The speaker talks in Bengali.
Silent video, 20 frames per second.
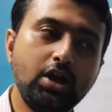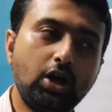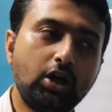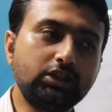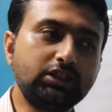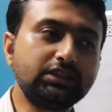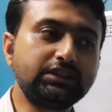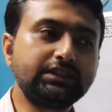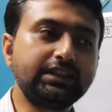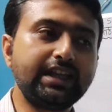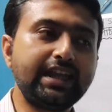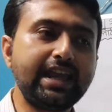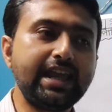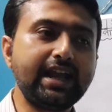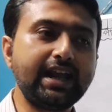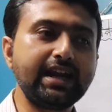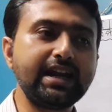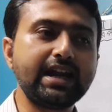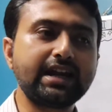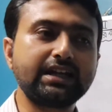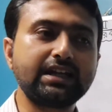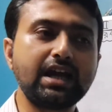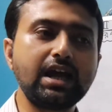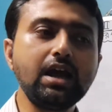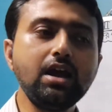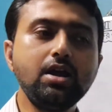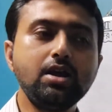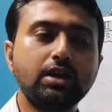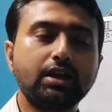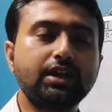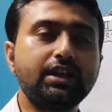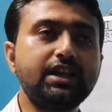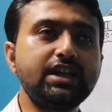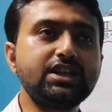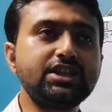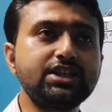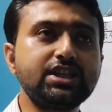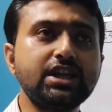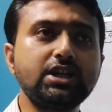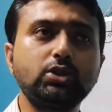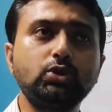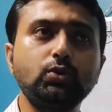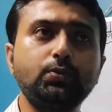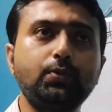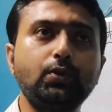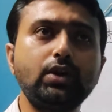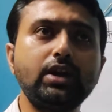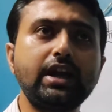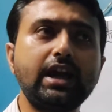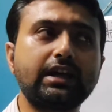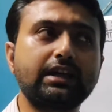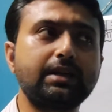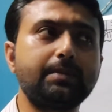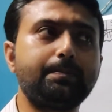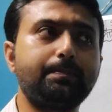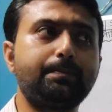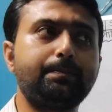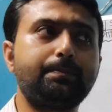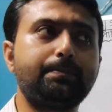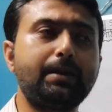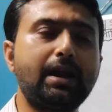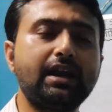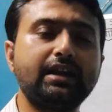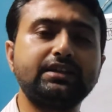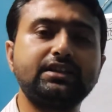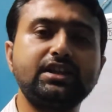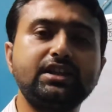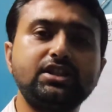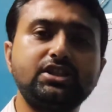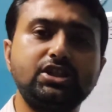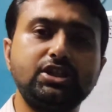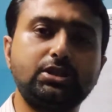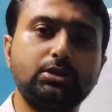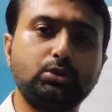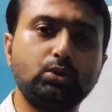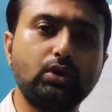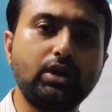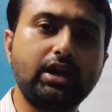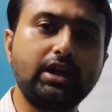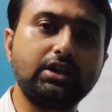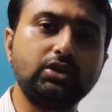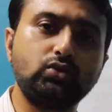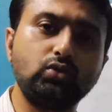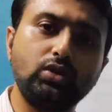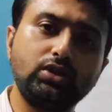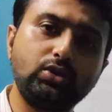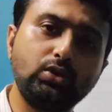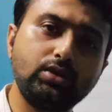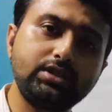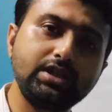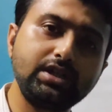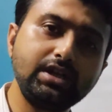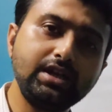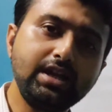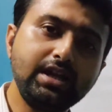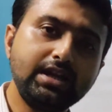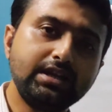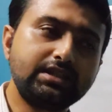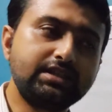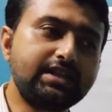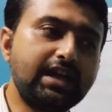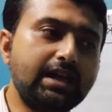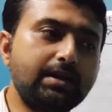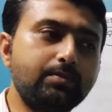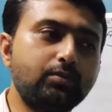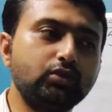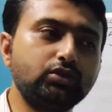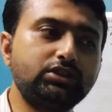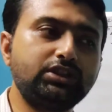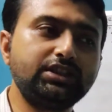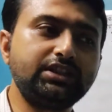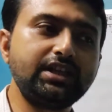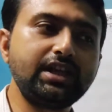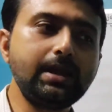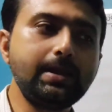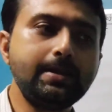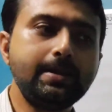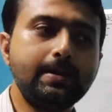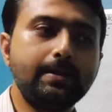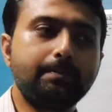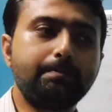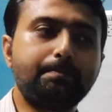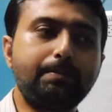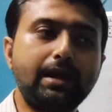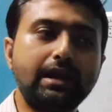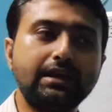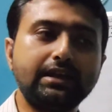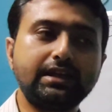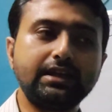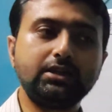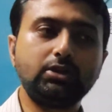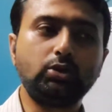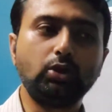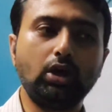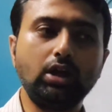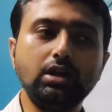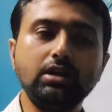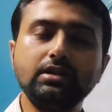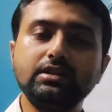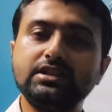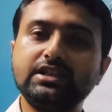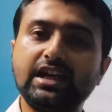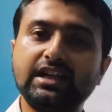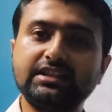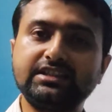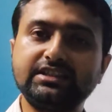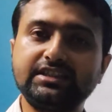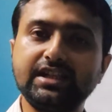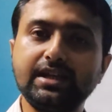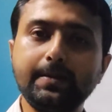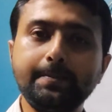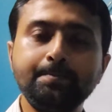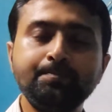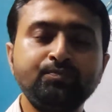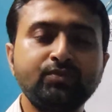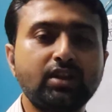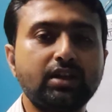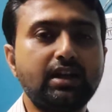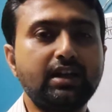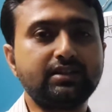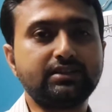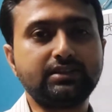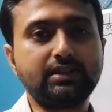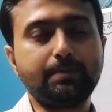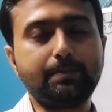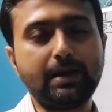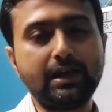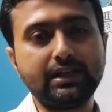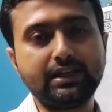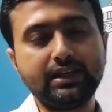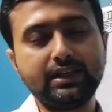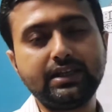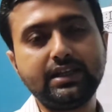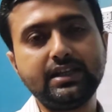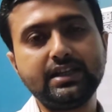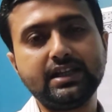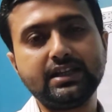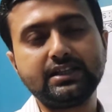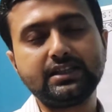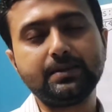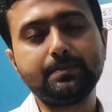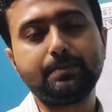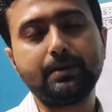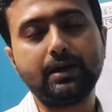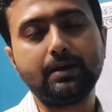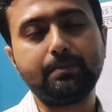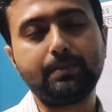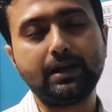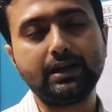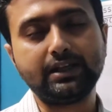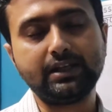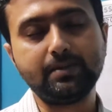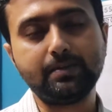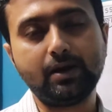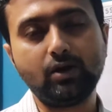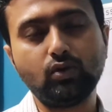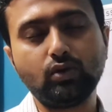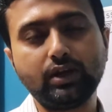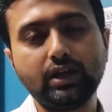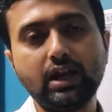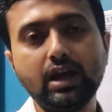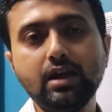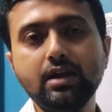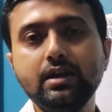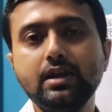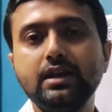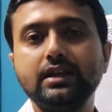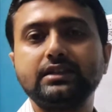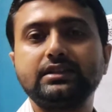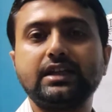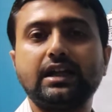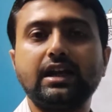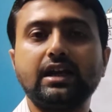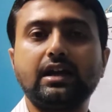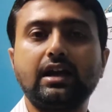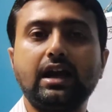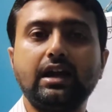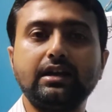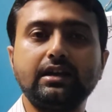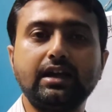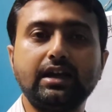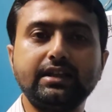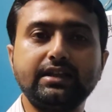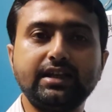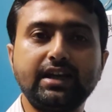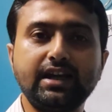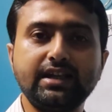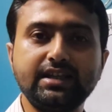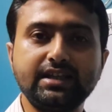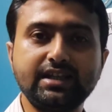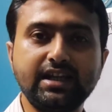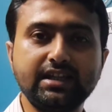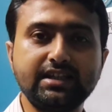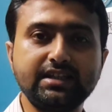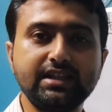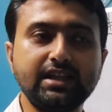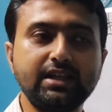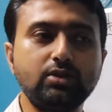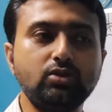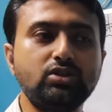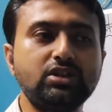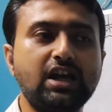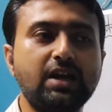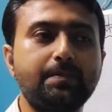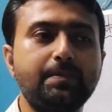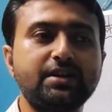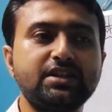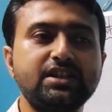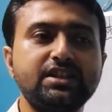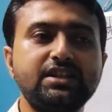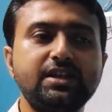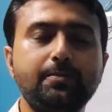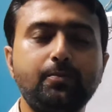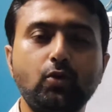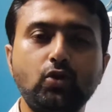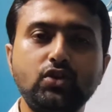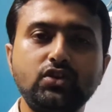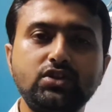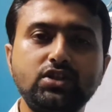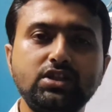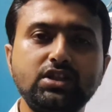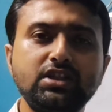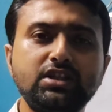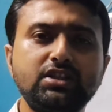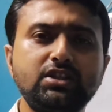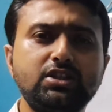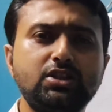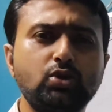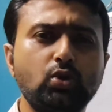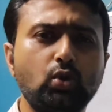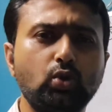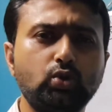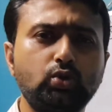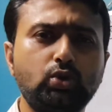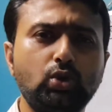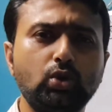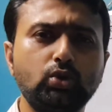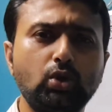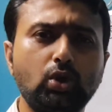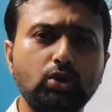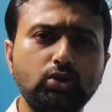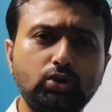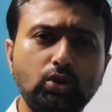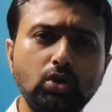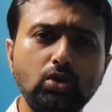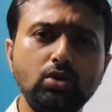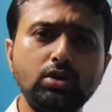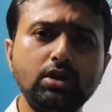অর্থাৎ এখানে একটা গ্রীষ্মের দুপুরের একটা প্রাকৃতিক চিত্রকে এখানে তুলে ধরেছেন যার মধ্যে দিয়ে পালকির দল যাচ্ছে রাস্তা পালকি নিয়ে যাচ্ছে পালকি বাহকেরা তারা গান গাইতে গাইতে যাচ্ছে কিন্তু চারপাশের যা পরিস্থিতি রুদ্রদগ্ধ